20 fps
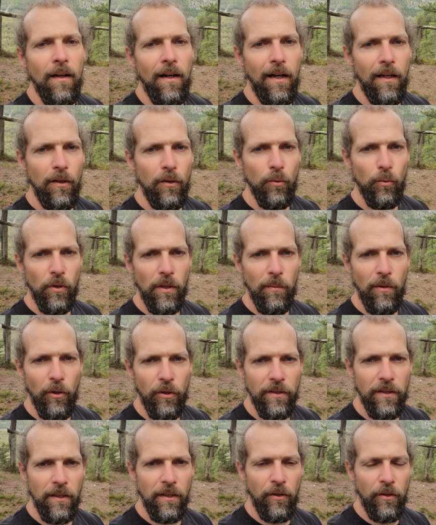Hallo liebe
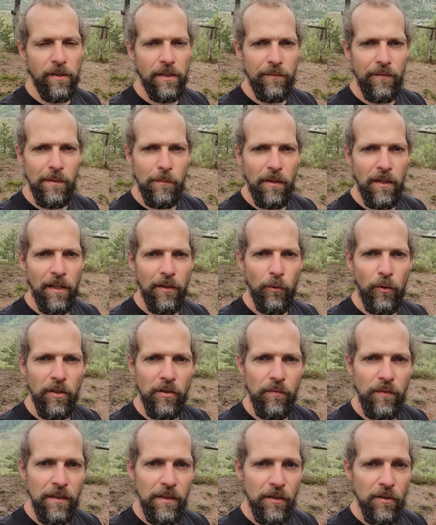Leute, heute wieder mal ein
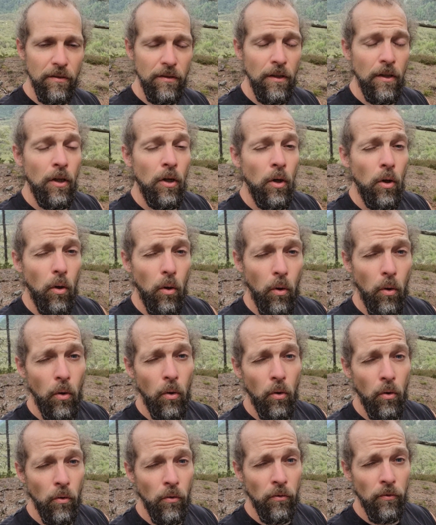neues Video
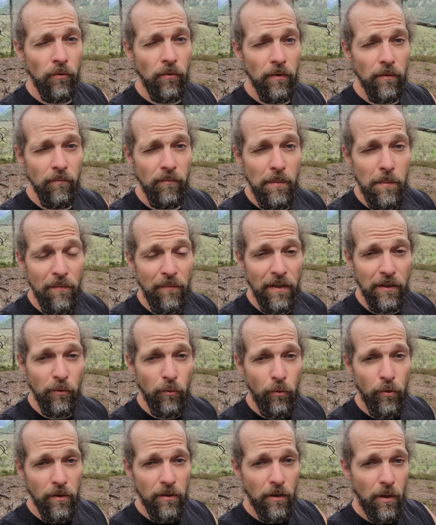und wie man vielleicht
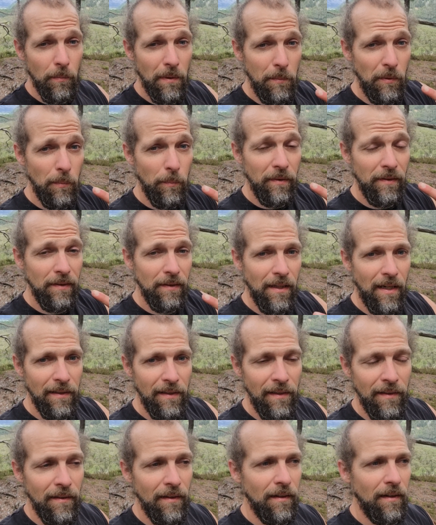noch hört, habe ich immer noch ein bisschen
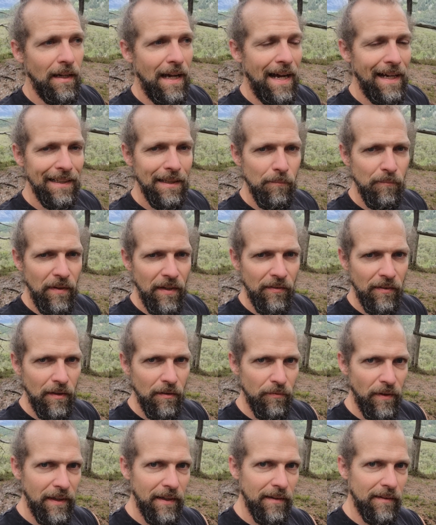einen äh,
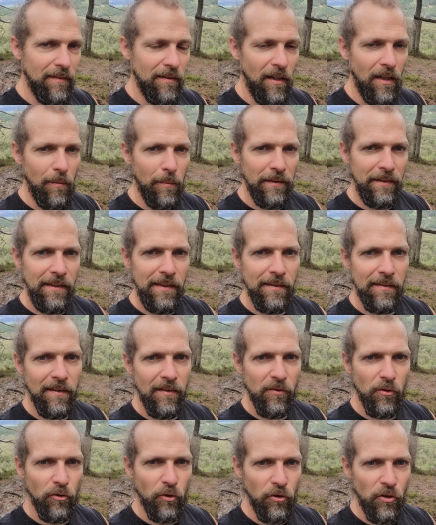Atemwegsinfekt, aber
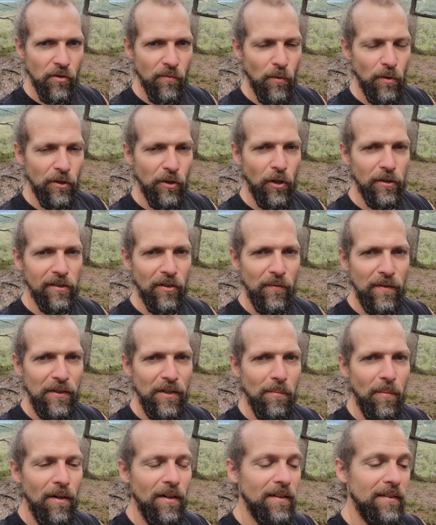nichtsdestotrotz wollte ich heute das
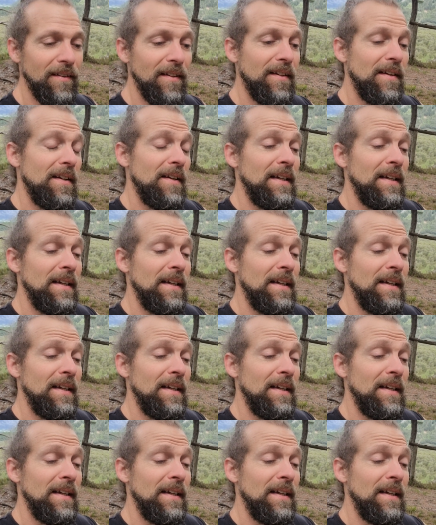Video machen.